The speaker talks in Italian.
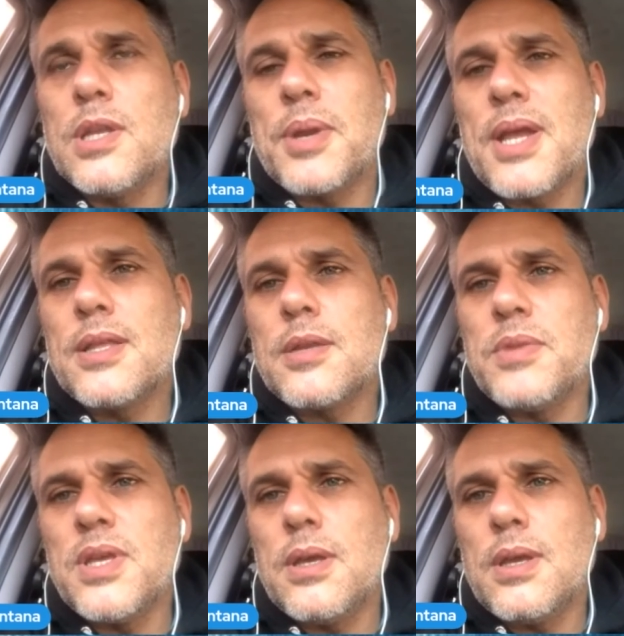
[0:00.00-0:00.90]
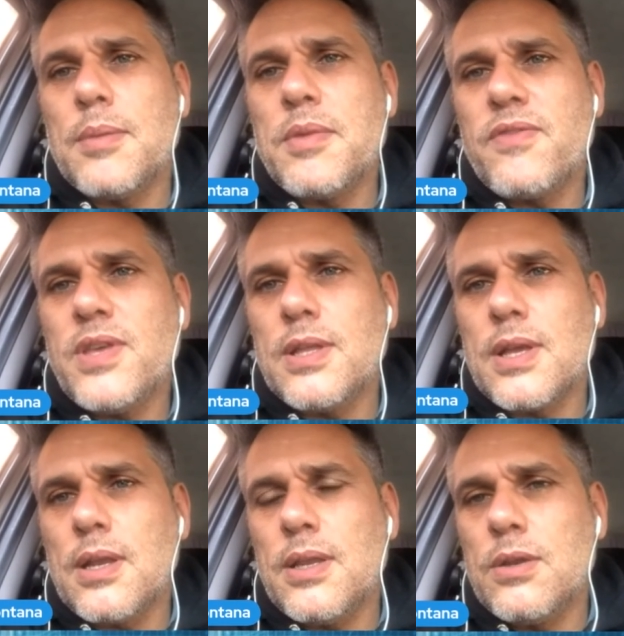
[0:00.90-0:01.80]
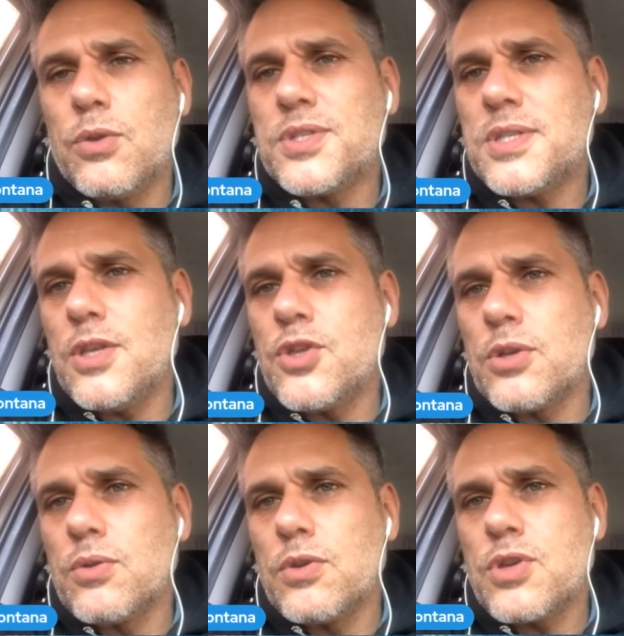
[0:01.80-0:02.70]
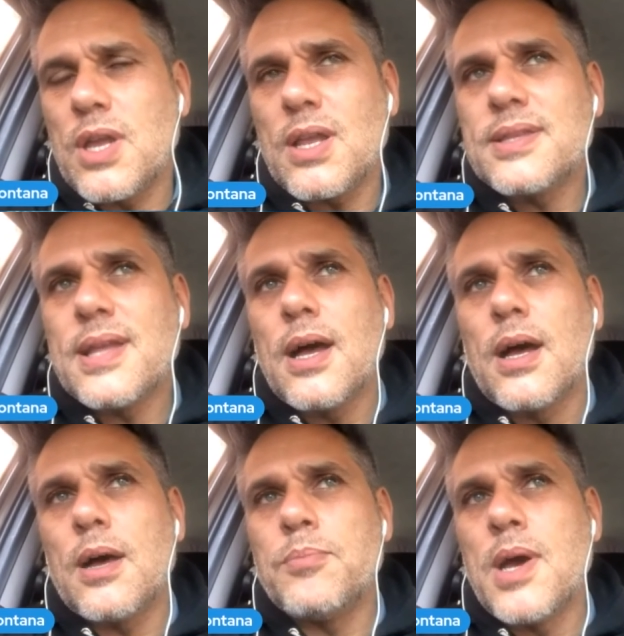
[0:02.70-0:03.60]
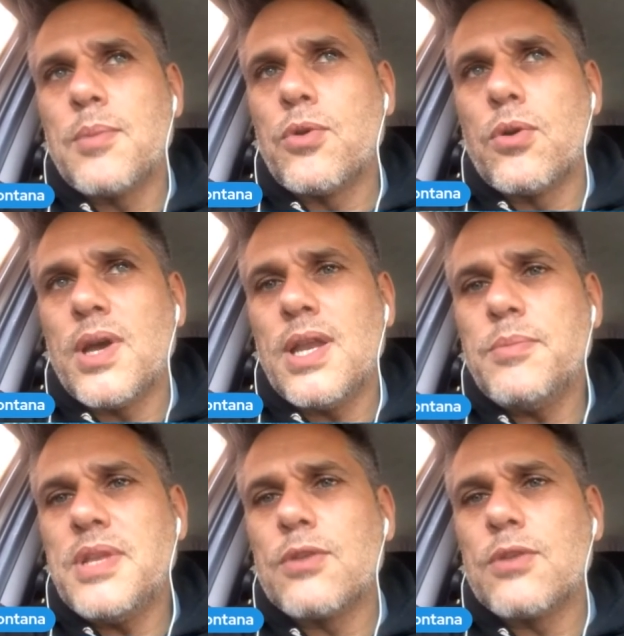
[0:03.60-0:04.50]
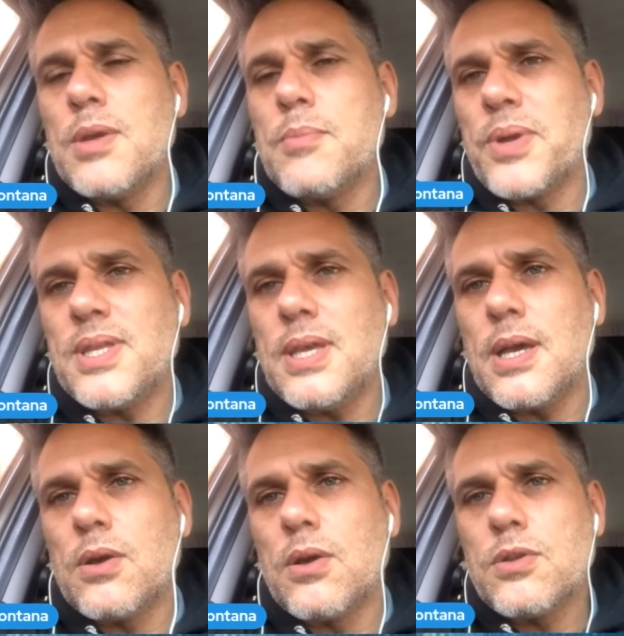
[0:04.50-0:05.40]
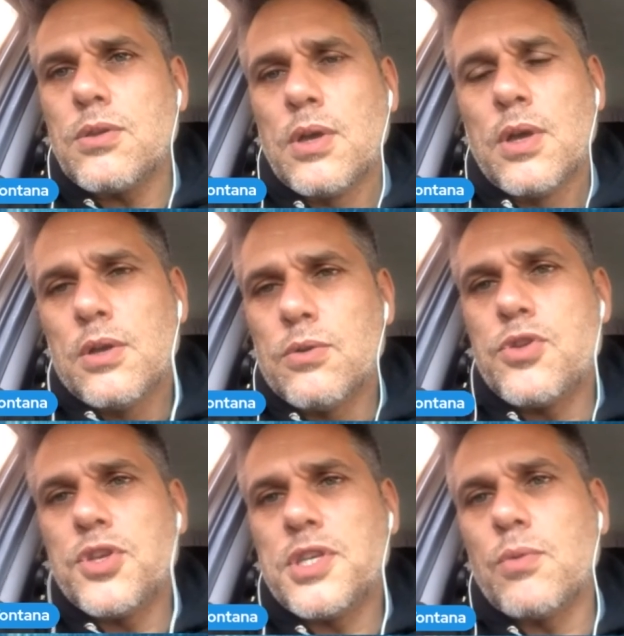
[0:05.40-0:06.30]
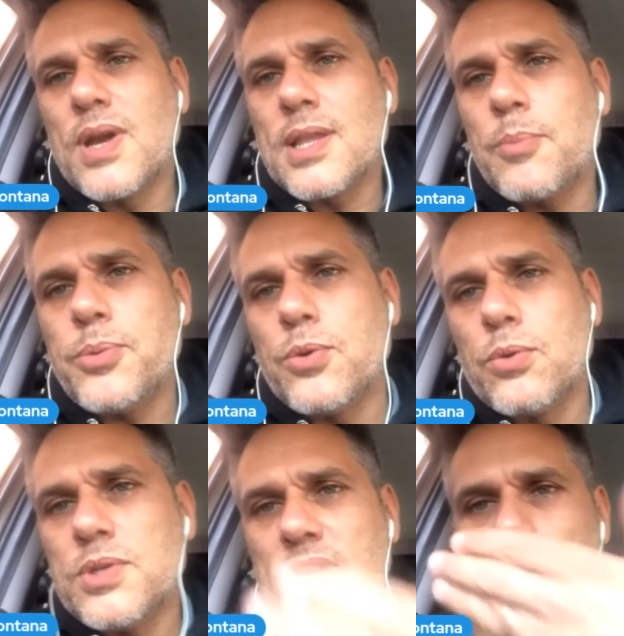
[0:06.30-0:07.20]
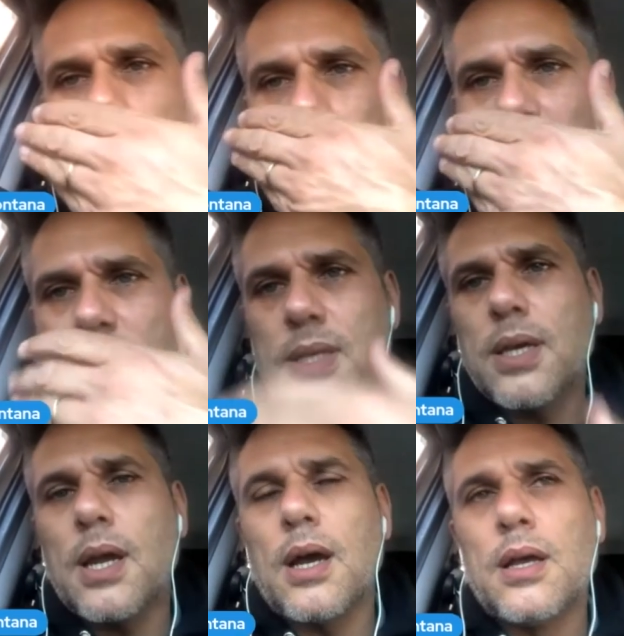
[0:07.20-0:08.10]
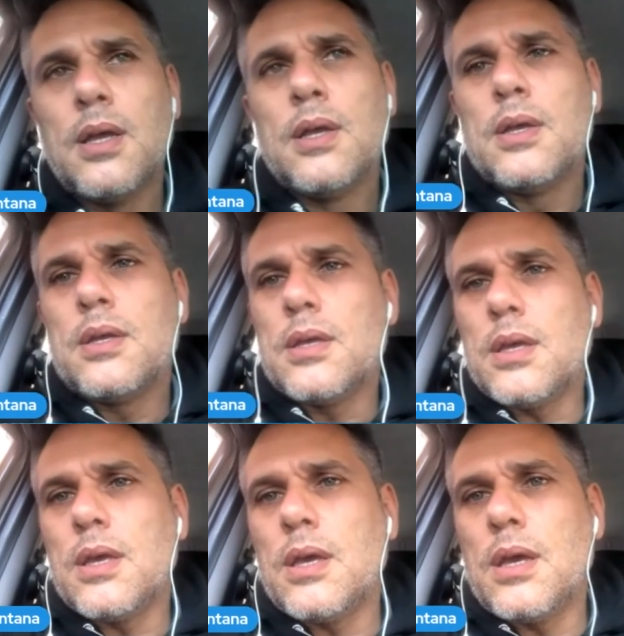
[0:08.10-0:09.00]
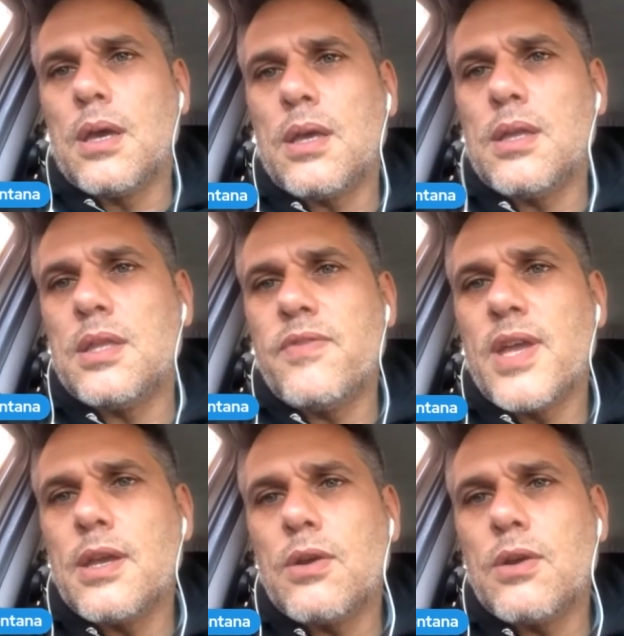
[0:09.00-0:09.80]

riprendermi la mia vita, l'ossigeno, cioè in realtà abbiamo eliminato l'empatia, no? non ci si guarda più, si ha una maschera, eh, chi ti viene